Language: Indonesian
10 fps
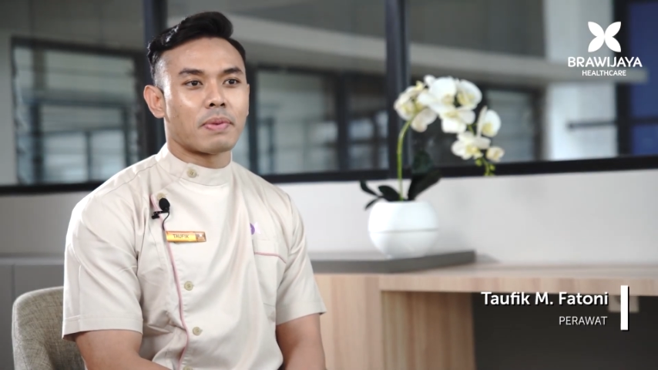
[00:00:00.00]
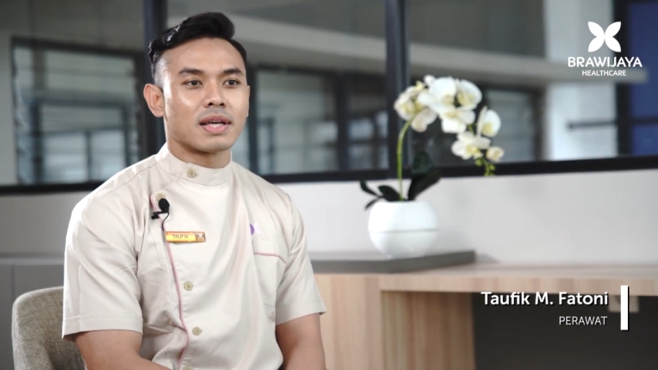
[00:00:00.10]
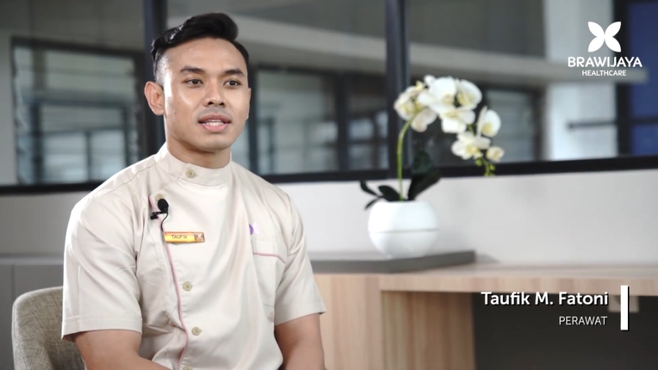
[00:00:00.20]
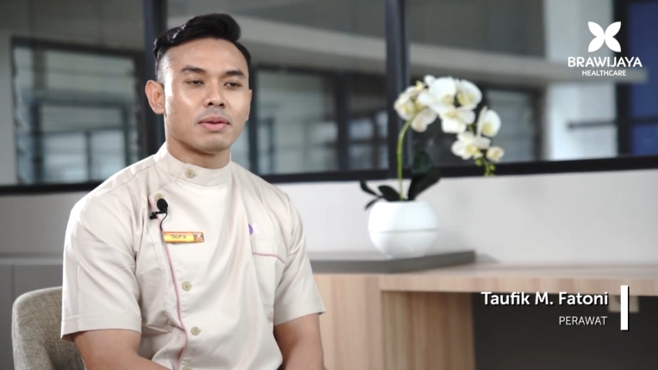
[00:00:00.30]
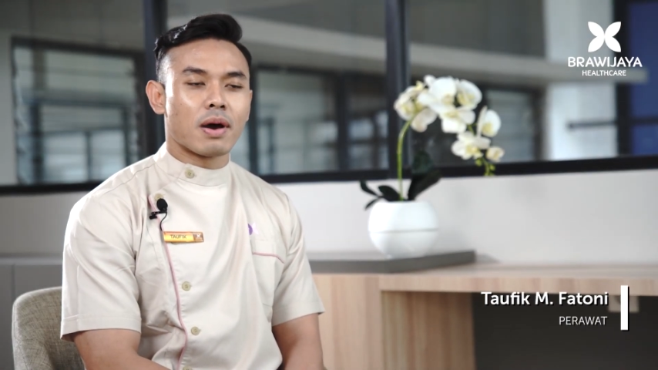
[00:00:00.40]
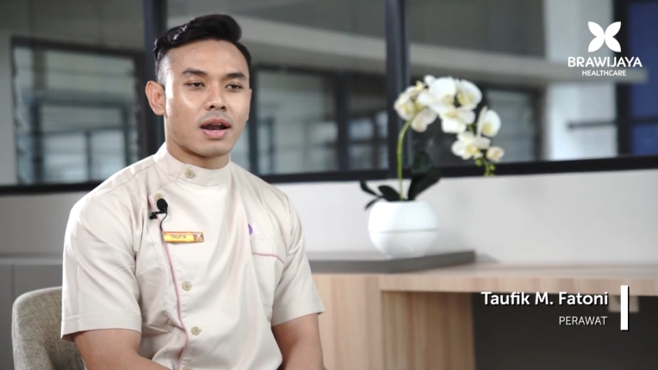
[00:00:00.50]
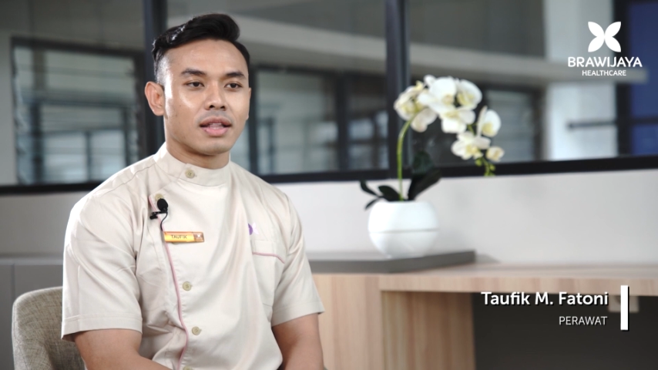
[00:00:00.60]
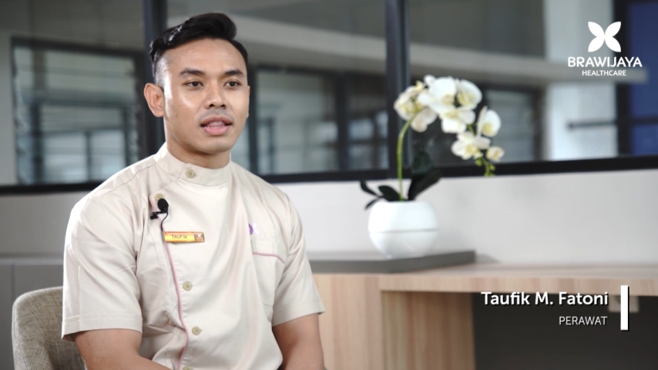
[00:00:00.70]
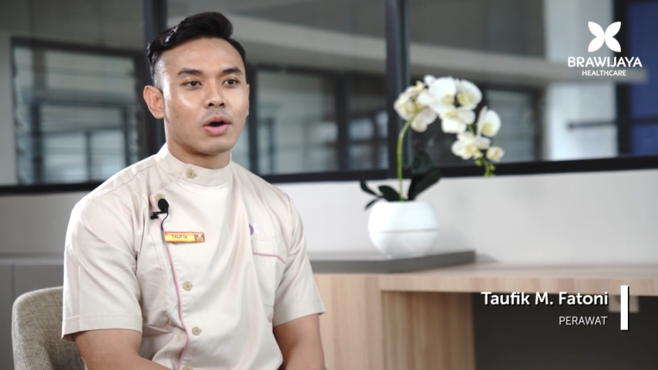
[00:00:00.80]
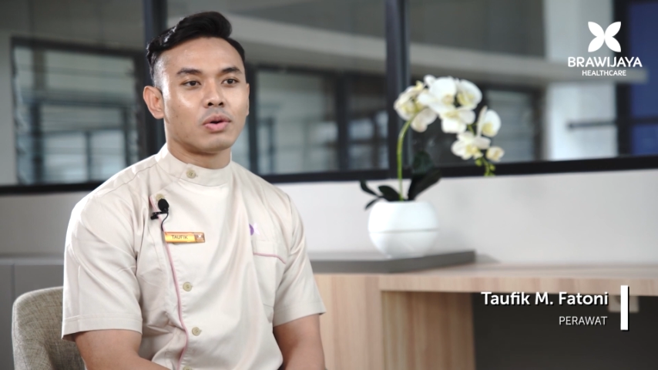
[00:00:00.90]
pas
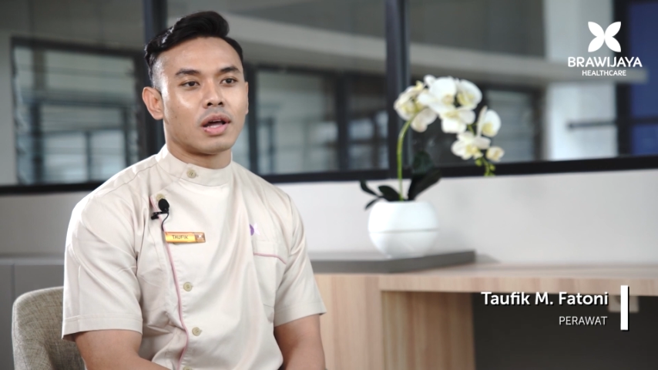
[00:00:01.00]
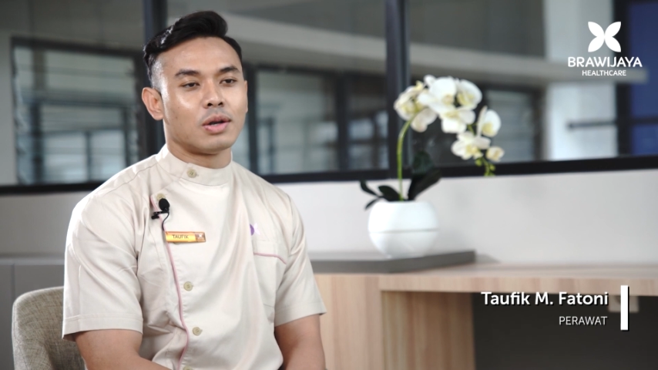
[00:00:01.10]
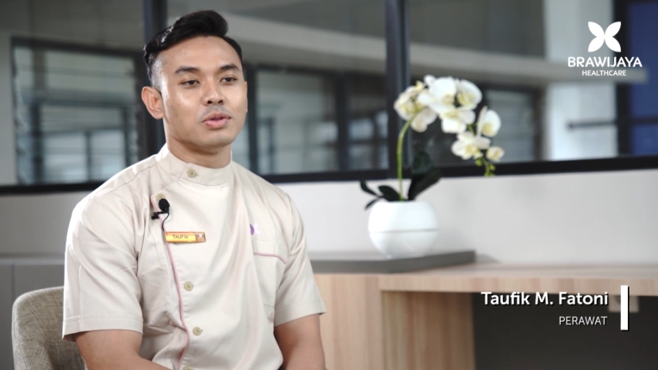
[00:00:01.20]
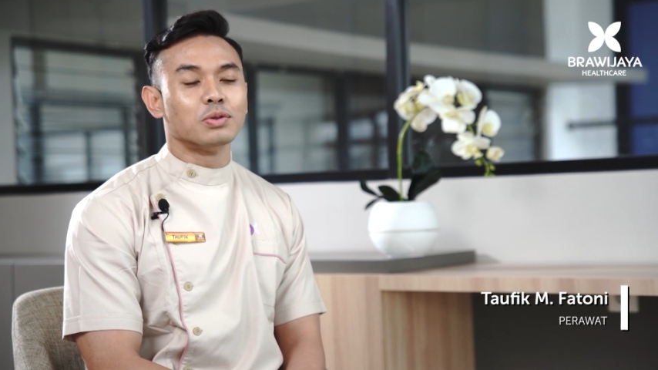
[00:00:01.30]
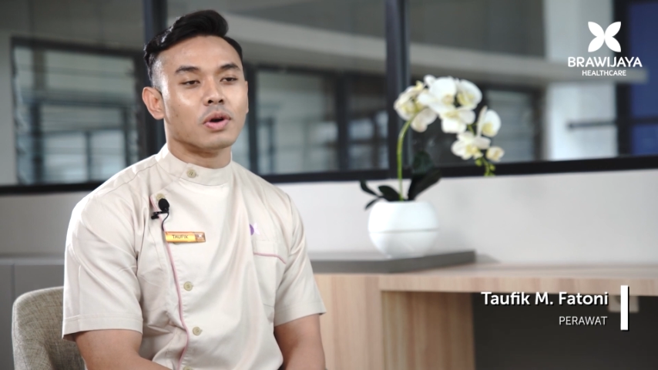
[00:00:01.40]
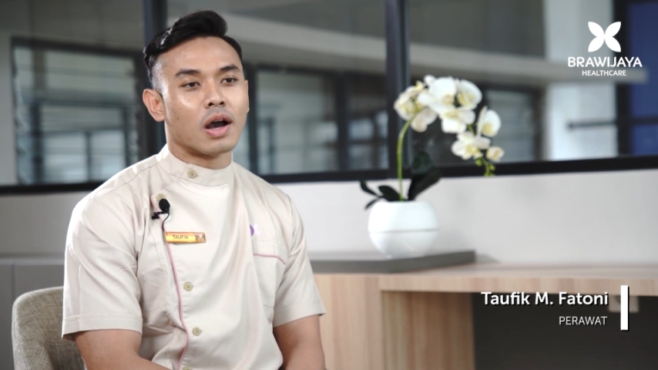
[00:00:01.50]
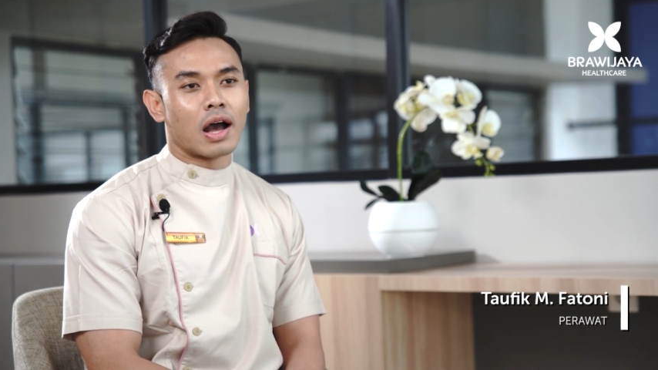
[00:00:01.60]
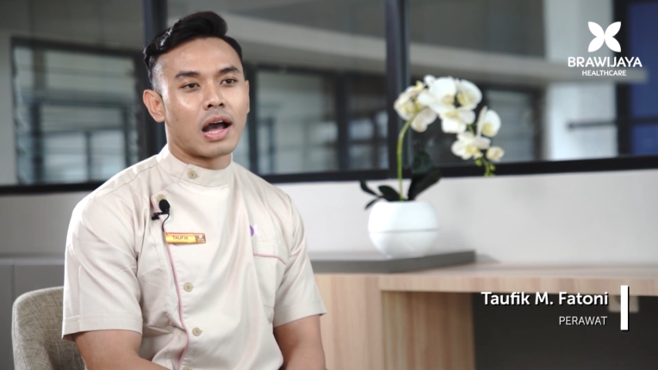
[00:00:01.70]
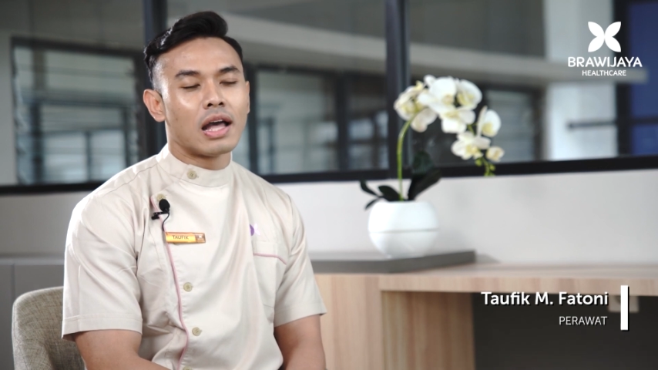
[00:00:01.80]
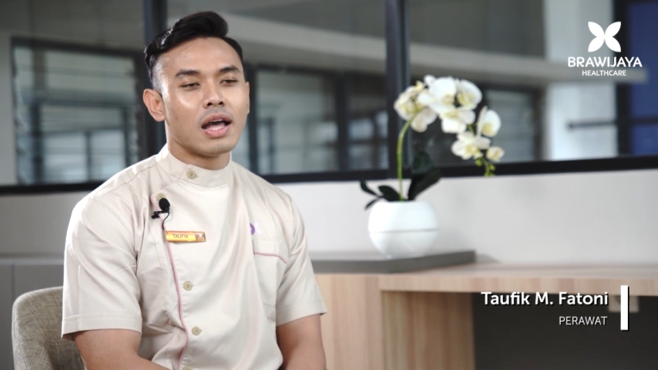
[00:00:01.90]
lebaran tahun lalu
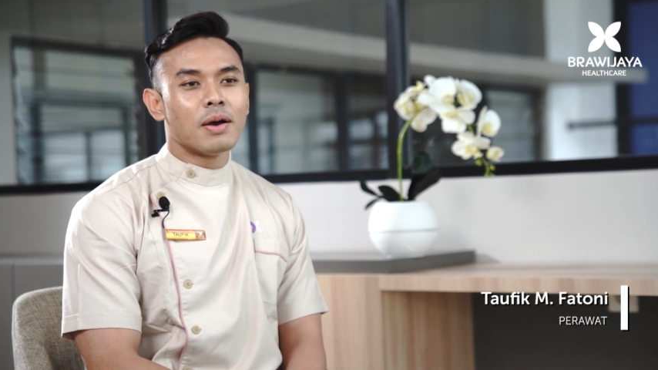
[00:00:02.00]
juga.